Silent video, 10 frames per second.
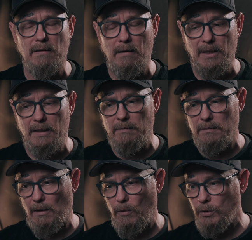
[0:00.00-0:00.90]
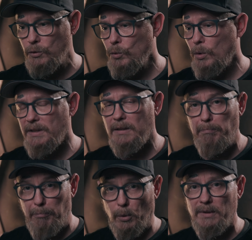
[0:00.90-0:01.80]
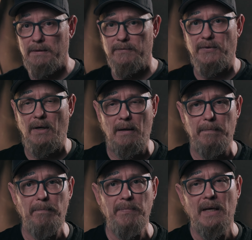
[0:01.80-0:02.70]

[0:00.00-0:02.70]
aber auch nur die bunten Farben.